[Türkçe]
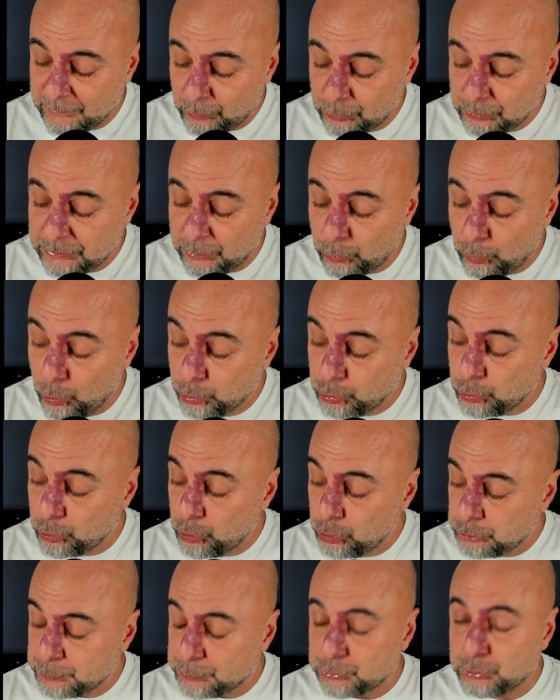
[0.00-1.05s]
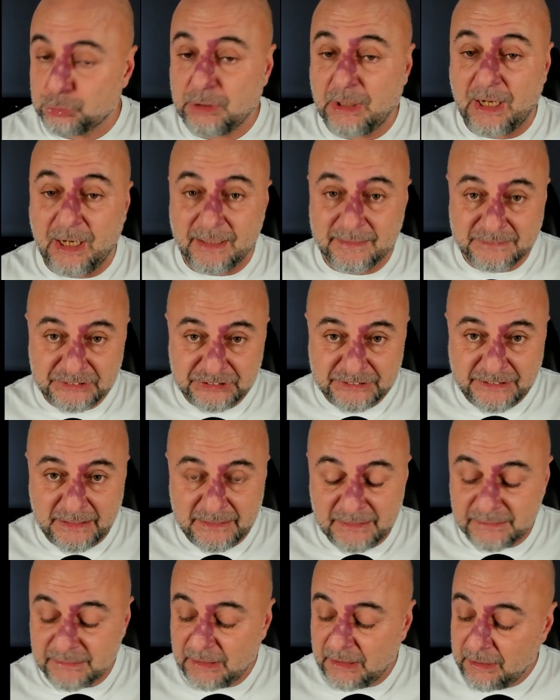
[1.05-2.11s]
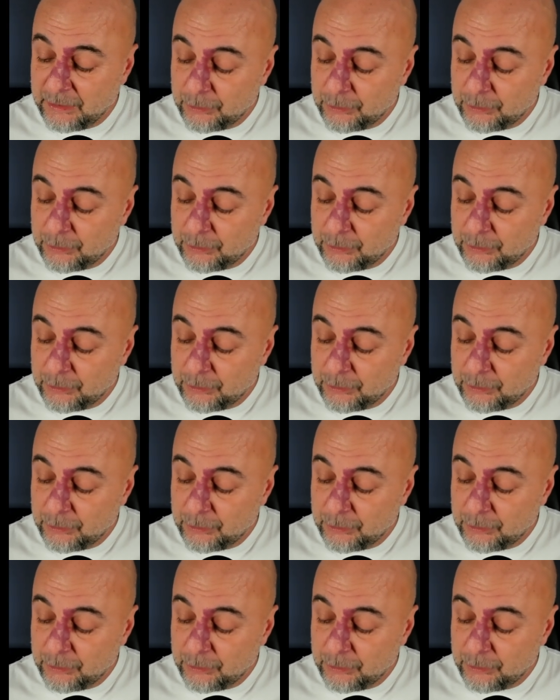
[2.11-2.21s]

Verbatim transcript: %3-3,5 artış gelir.